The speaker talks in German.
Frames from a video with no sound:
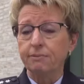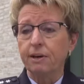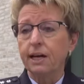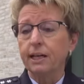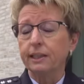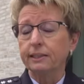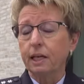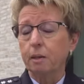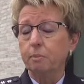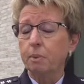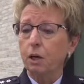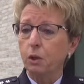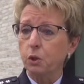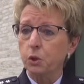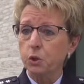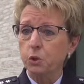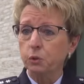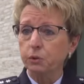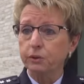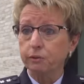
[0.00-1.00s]
Es waren aber auch
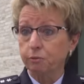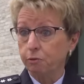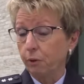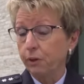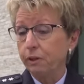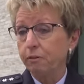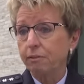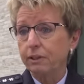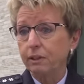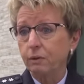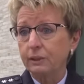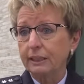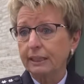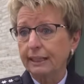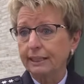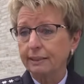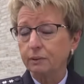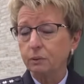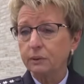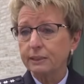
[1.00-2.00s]
schon die Feuerwehr und der
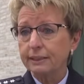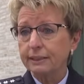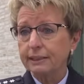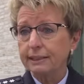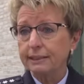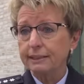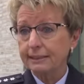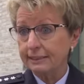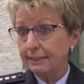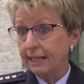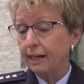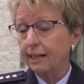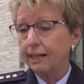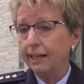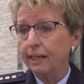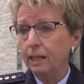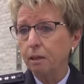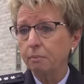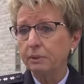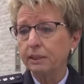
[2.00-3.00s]
Rettungsdienst
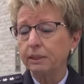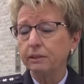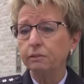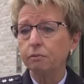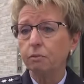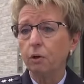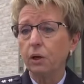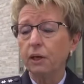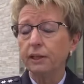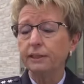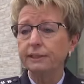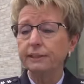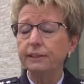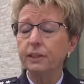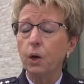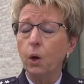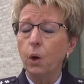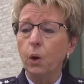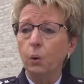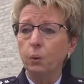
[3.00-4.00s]
nachalarmiert worden.
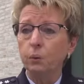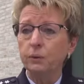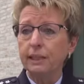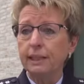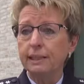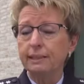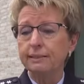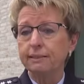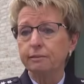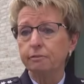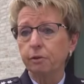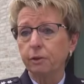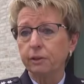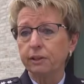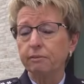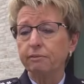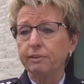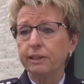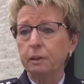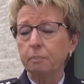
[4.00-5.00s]
Und als die
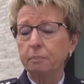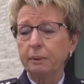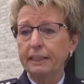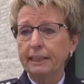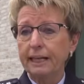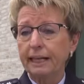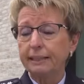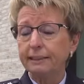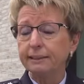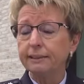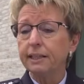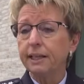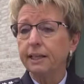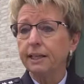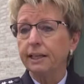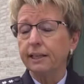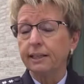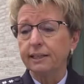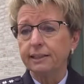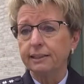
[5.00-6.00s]
Feuerwehr begann,
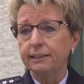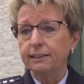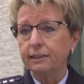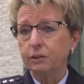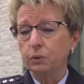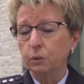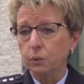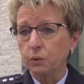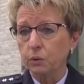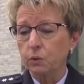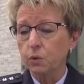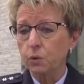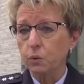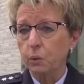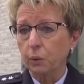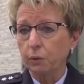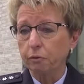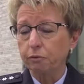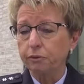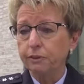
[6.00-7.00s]
äh, die Tür zu
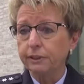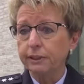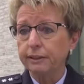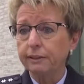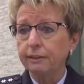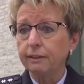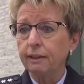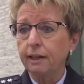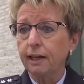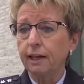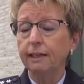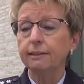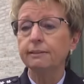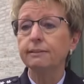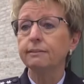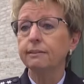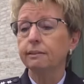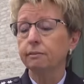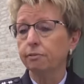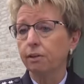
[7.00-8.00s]
öffnen,
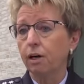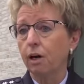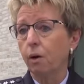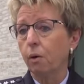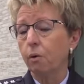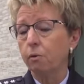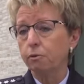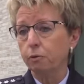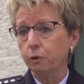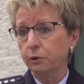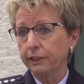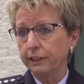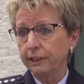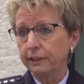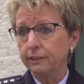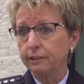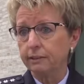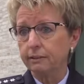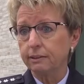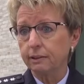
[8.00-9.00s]
hat die Frau von
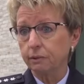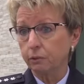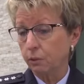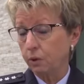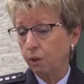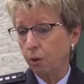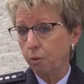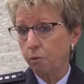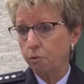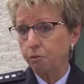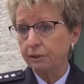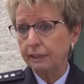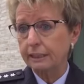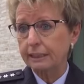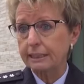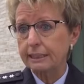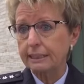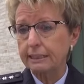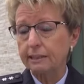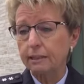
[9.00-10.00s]
innen die Tür
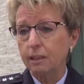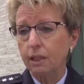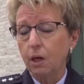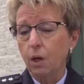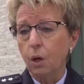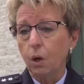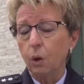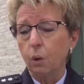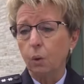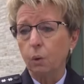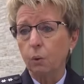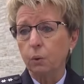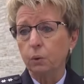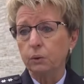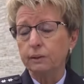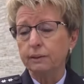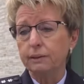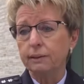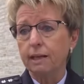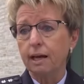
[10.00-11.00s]
aufgerissen
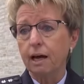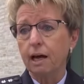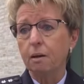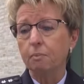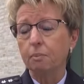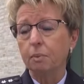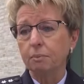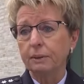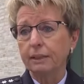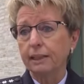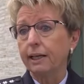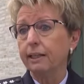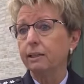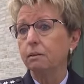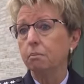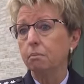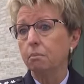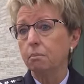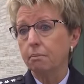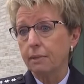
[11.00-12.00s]
und kam mit
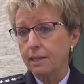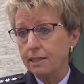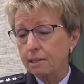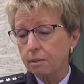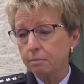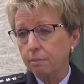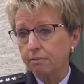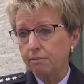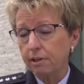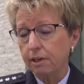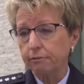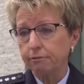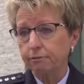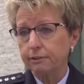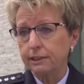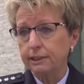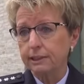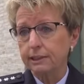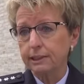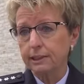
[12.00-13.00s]
einem Messer
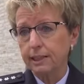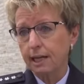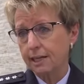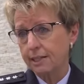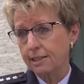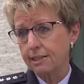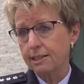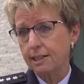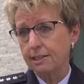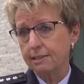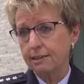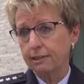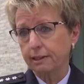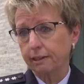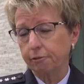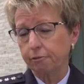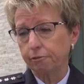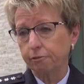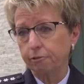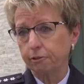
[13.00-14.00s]
bewaffnet den
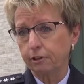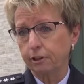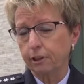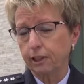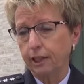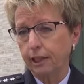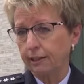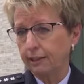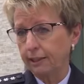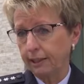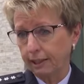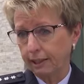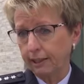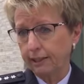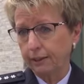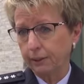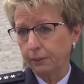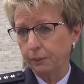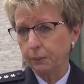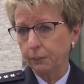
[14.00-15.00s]
Einsatzkräften
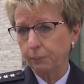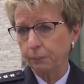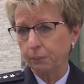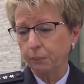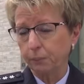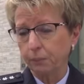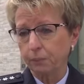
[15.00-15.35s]
entgegen.